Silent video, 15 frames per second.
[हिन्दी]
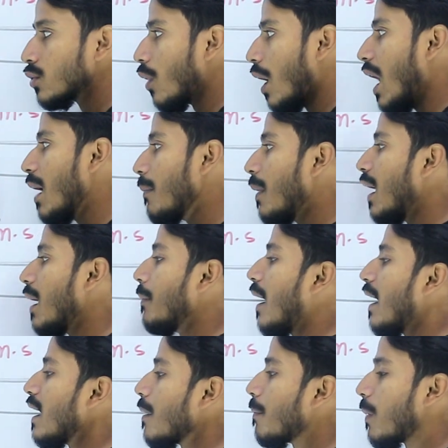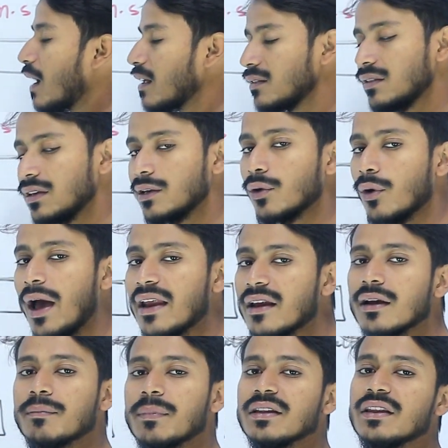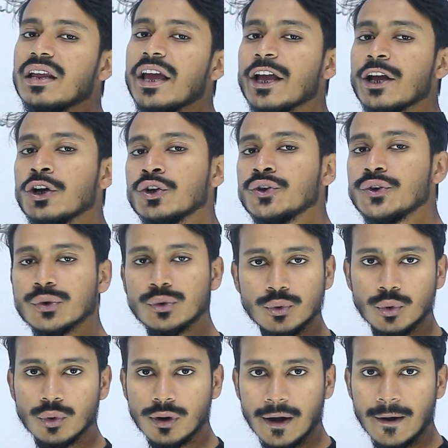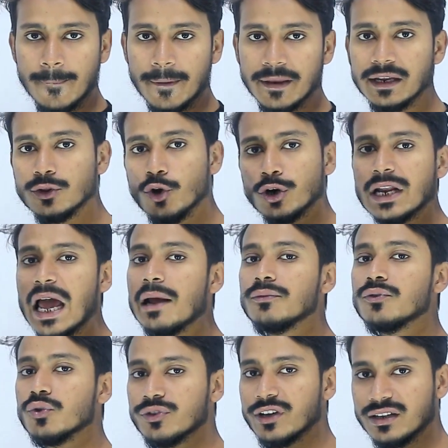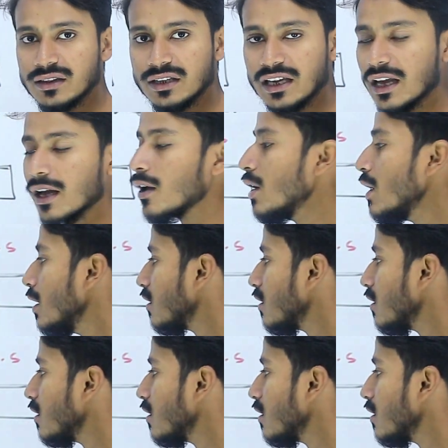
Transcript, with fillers: तो अब हमारे पास जीरो एरर बनने शुरू हो गए यानी दो टाइप्स हो सकती है